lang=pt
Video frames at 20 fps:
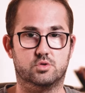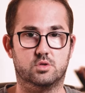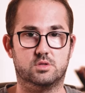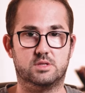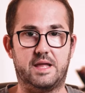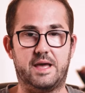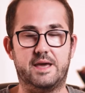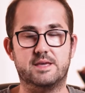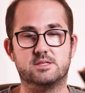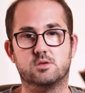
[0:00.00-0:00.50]

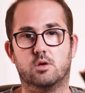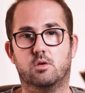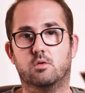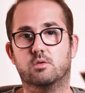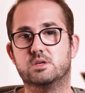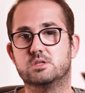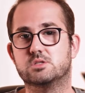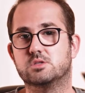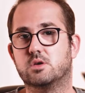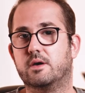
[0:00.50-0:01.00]
totais ou
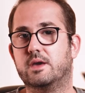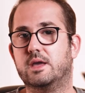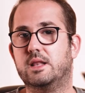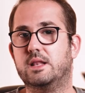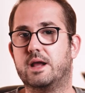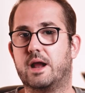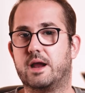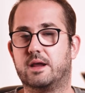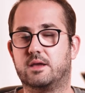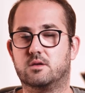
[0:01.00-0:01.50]
que só
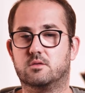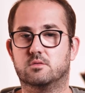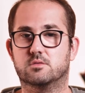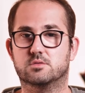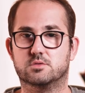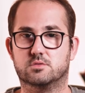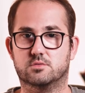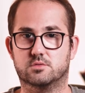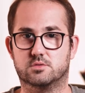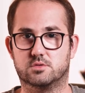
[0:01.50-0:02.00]
ele arque com
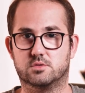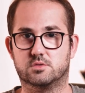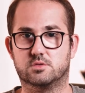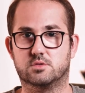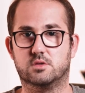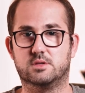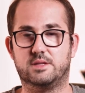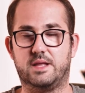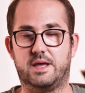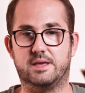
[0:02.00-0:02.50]
os custos
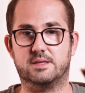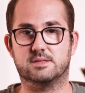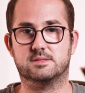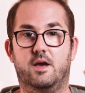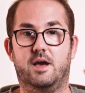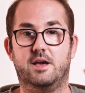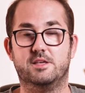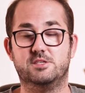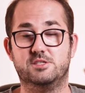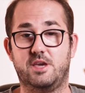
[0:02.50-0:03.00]
totais.
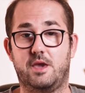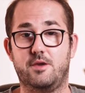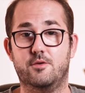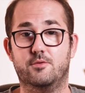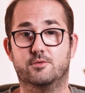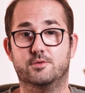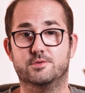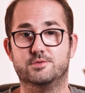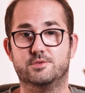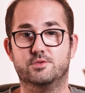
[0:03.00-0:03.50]
Rateei o
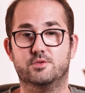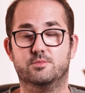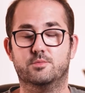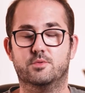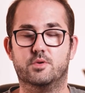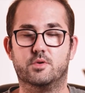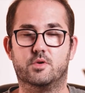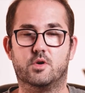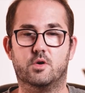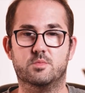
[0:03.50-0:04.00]
custo do
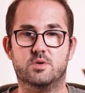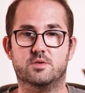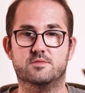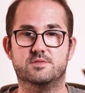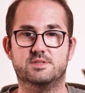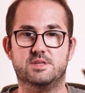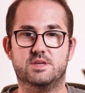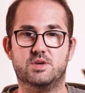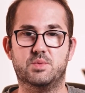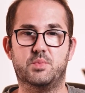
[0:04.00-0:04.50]
muro com meu
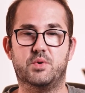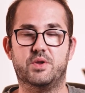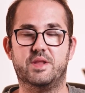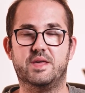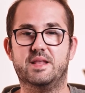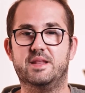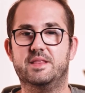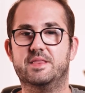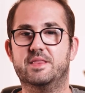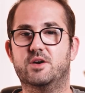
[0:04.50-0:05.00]
vizinho,
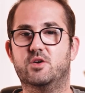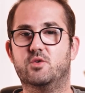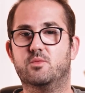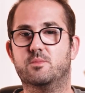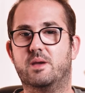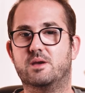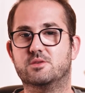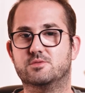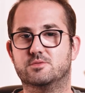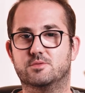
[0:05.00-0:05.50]
porém ele não
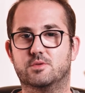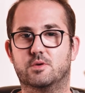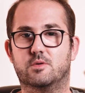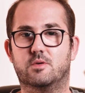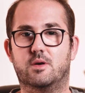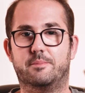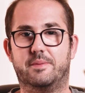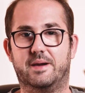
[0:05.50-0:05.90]
me ajudou a